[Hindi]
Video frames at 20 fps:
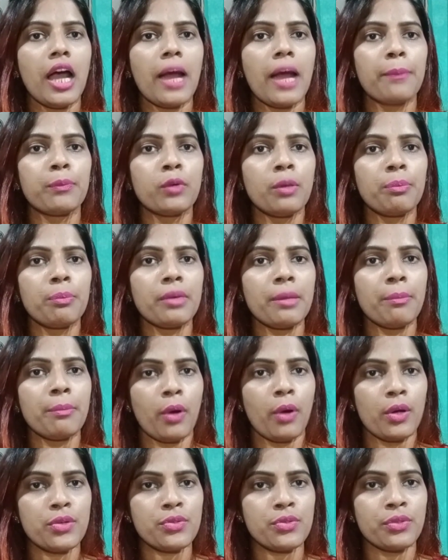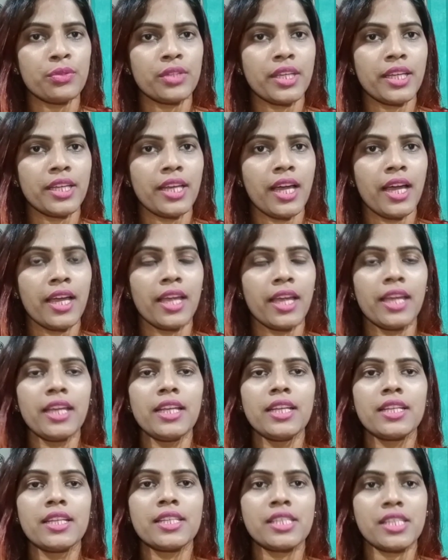आपको अपने बॉस को देना है
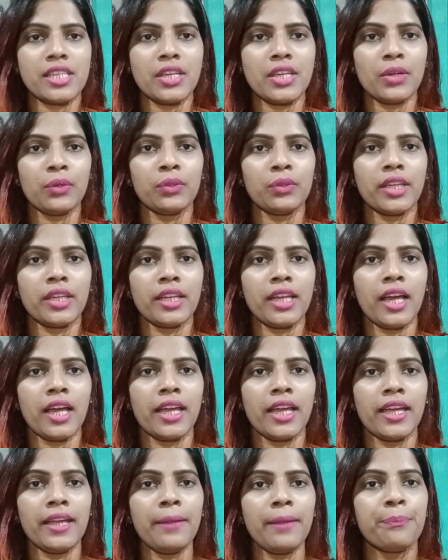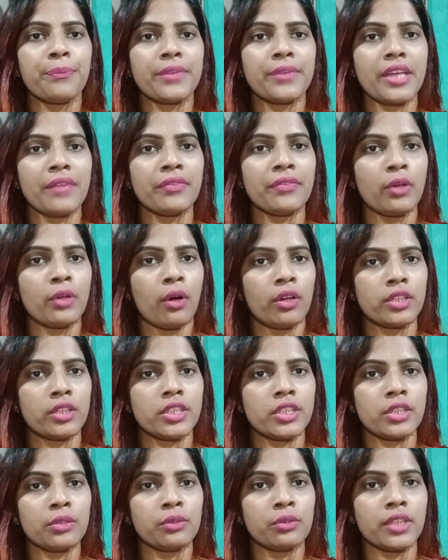सी को देना है या फिर
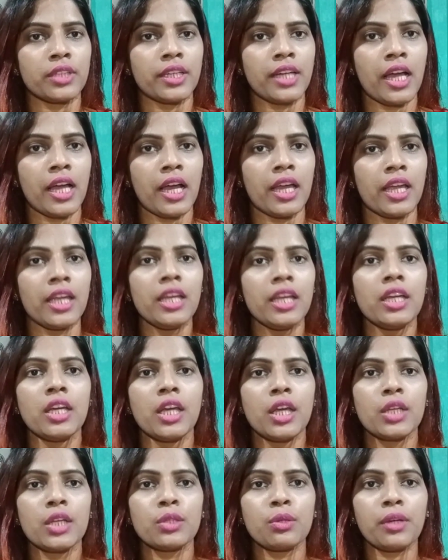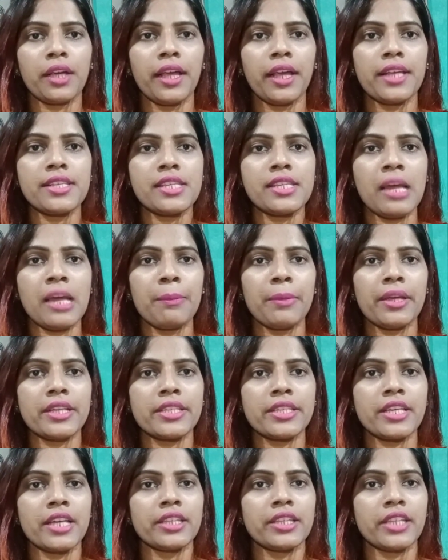ऑडिटर को देना है तो कैसे आप एक
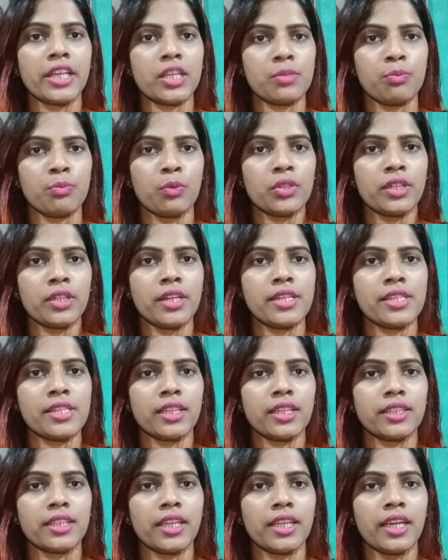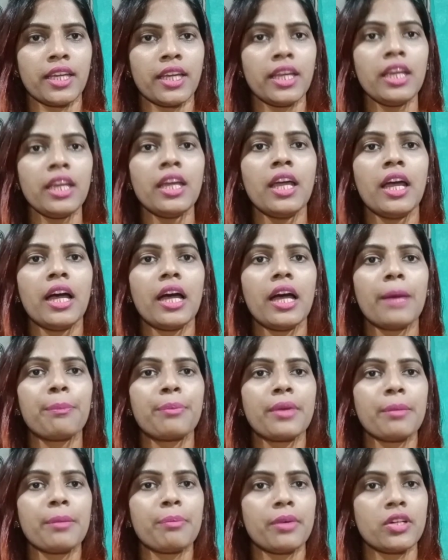साथ एक्सपोर्ट कर सकते हैं
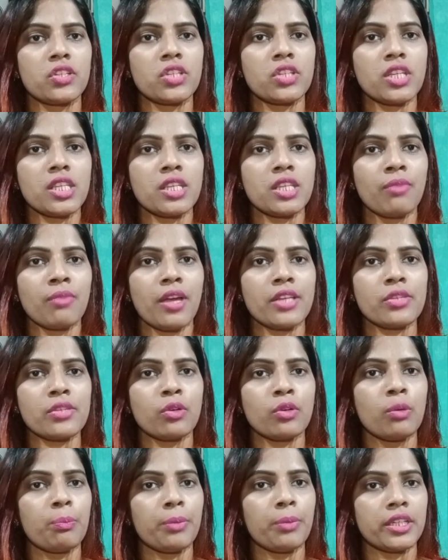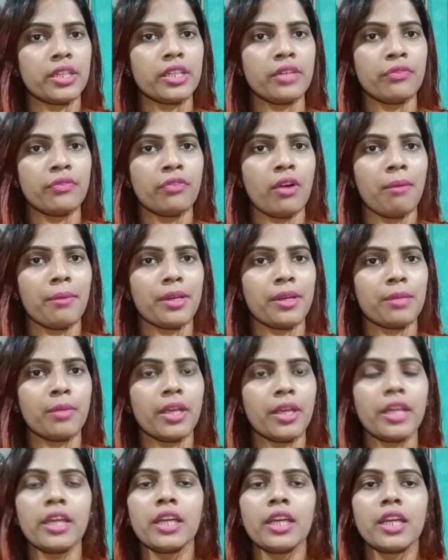अपने परचेस इन्वाइस को पीडीएफ फॉर्मेट
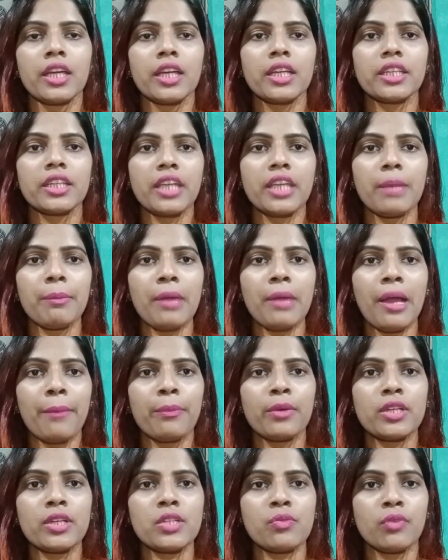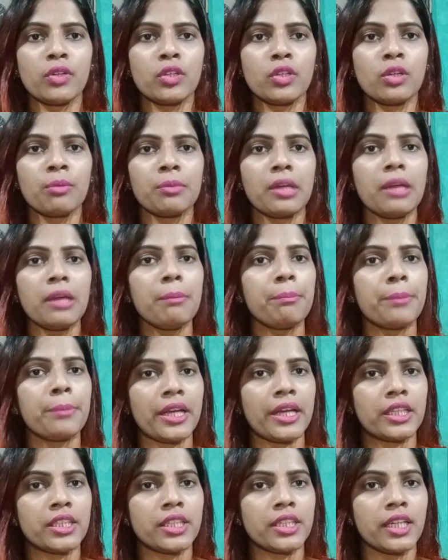में ये मैं आपको इस वीडियो में
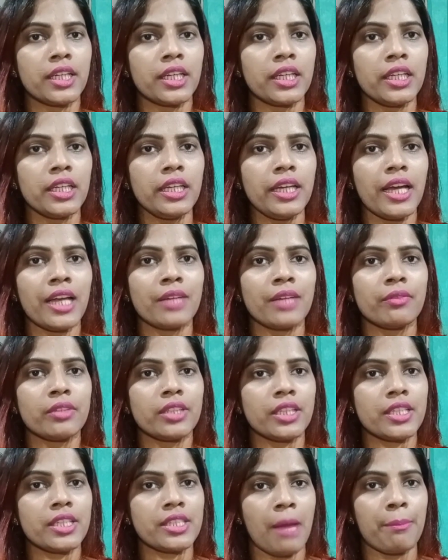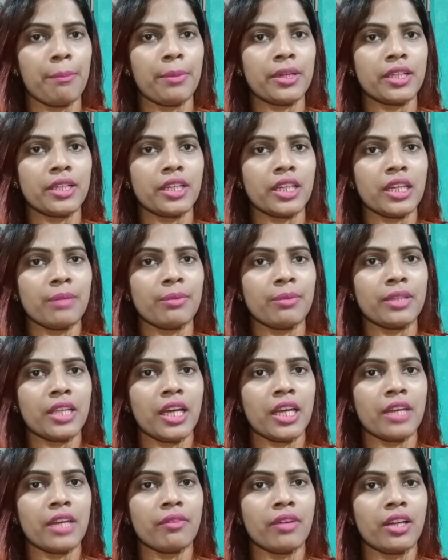प्रैक्टिकली एंड विथ एग्जांपल करके
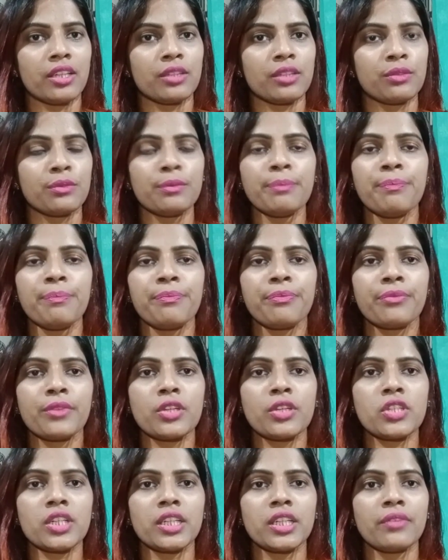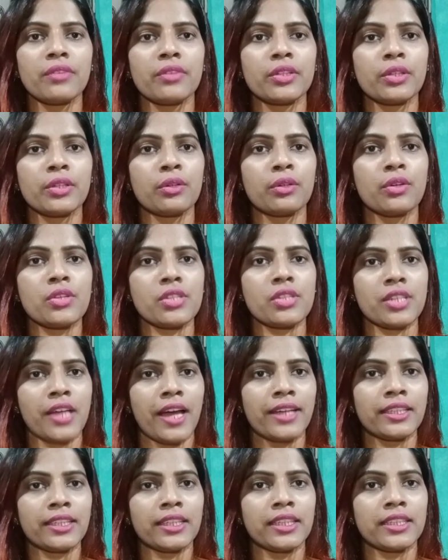बताने वाली हूँ तो चलिए वीडियो को
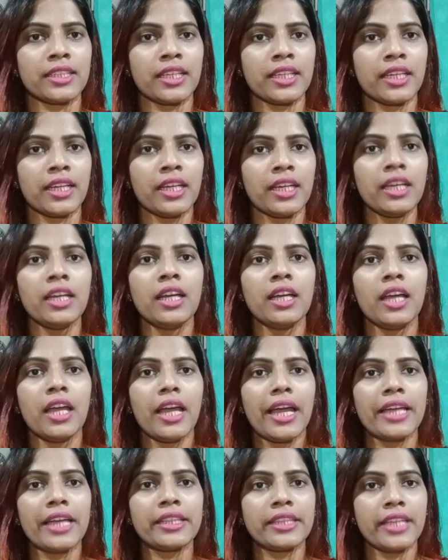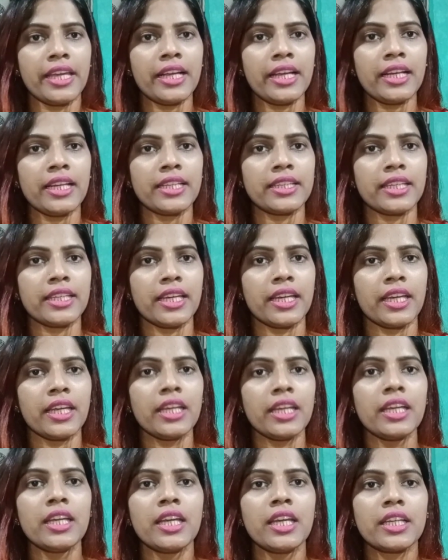स्टार्ट करते हैं एंड देख लेते
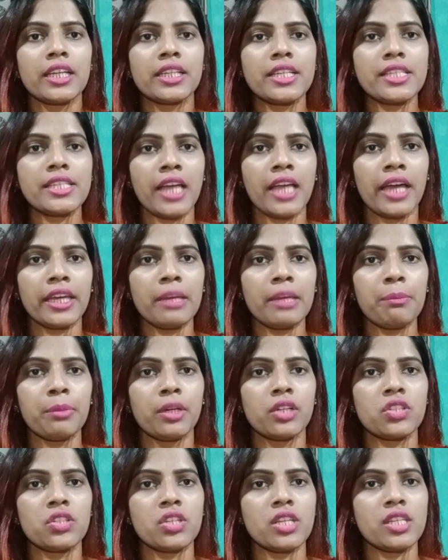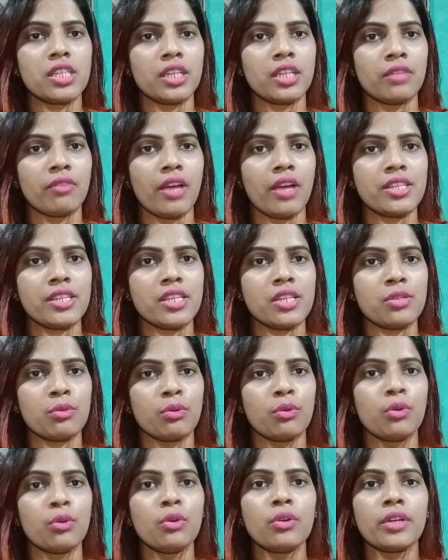हैं कि सारे परचेस इन्वाइसिस
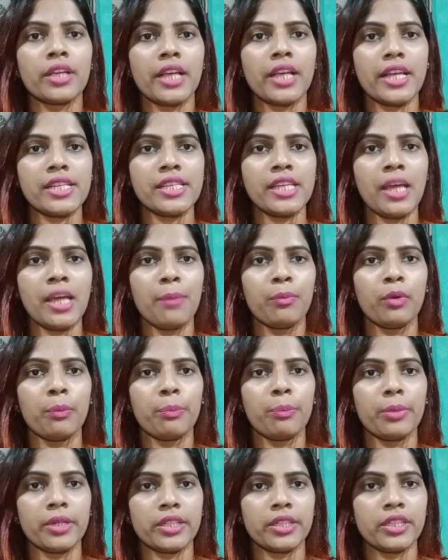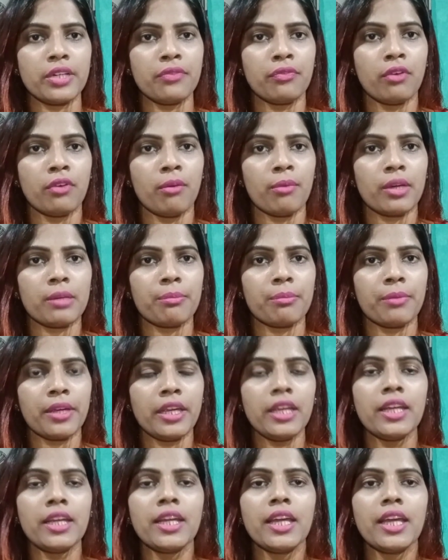को कैसे आपको पी फॉर्मेट
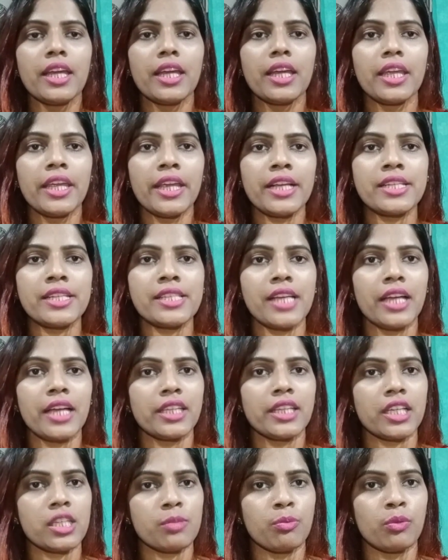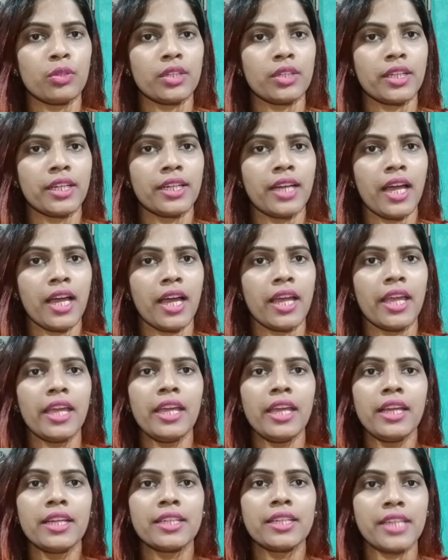में एक साथ एक्सपोर्ट करना
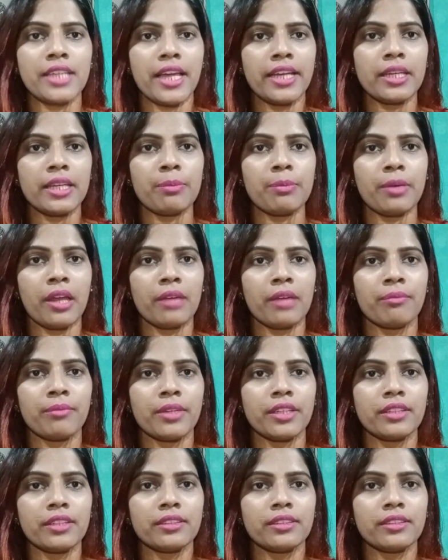है टैली प्राइम में